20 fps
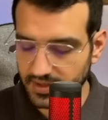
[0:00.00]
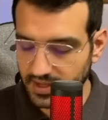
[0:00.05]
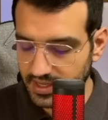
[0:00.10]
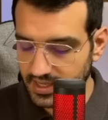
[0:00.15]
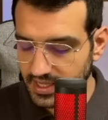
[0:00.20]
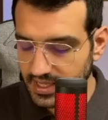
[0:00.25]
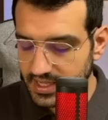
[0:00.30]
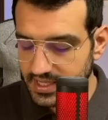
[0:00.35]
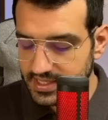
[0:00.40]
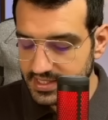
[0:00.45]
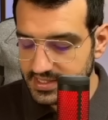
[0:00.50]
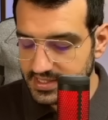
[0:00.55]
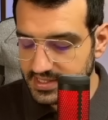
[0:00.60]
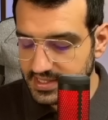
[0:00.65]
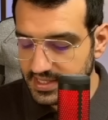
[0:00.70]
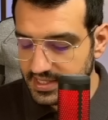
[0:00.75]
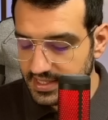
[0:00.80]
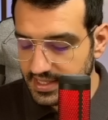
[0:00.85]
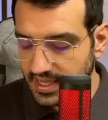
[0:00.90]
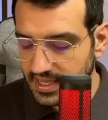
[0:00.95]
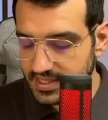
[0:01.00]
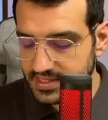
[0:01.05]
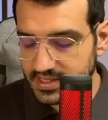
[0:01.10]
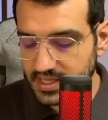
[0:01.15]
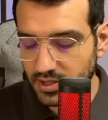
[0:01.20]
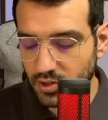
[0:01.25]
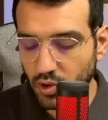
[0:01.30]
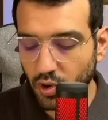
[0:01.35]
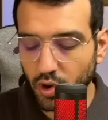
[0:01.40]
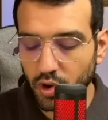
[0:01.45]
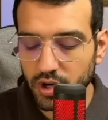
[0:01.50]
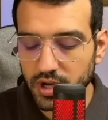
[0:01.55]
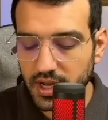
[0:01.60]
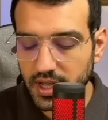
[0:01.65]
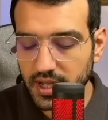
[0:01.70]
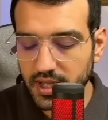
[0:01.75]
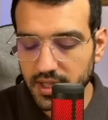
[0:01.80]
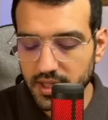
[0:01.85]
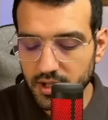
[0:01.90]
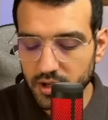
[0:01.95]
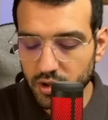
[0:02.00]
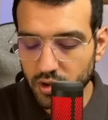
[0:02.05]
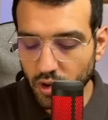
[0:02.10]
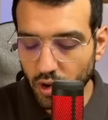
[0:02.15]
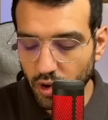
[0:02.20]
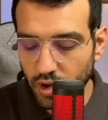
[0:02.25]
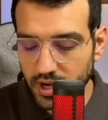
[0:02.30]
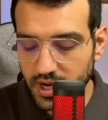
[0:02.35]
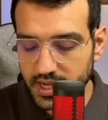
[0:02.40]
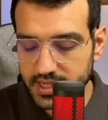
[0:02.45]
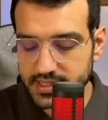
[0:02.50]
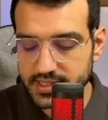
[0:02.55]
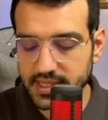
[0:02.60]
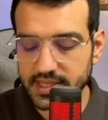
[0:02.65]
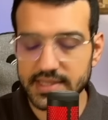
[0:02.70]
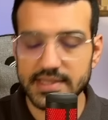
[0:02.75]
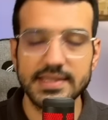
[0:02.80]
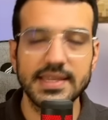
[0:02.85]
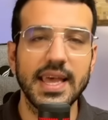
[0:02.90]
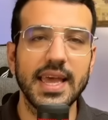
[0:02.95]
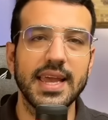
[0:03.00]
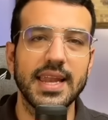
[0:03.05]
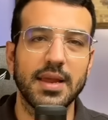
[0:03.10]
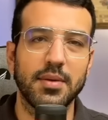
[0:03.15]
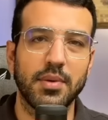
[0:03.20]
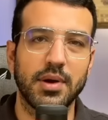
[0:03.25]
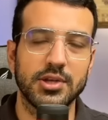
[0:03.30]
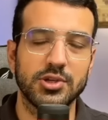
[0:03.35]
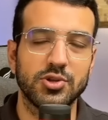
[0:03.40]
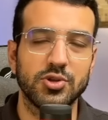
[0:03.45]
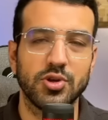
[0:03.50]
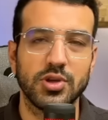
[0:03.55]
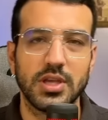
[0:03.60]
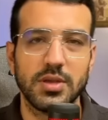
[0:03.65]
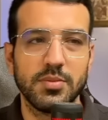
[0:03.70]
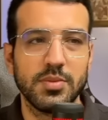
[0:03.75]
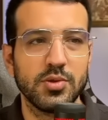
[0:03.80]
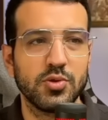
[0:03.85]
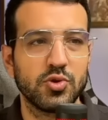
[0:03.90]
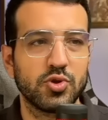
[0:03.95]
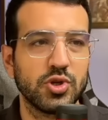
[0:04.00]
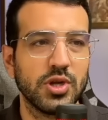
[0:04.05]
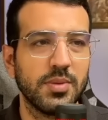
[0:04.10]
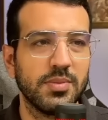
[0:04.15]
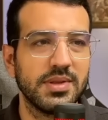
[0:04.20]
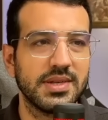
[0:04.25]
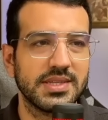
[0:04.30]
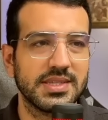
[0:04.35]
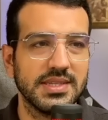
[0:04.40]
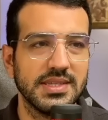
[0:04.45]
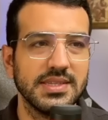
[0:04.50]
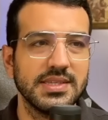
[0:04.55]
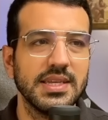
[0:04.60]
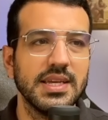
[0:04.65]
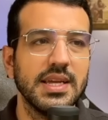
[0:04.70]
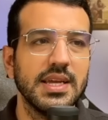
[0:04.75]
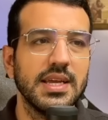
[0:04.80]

Yani sin neyse koyla koyla ise s ile başlıyor gibi düşünebilirsiniz.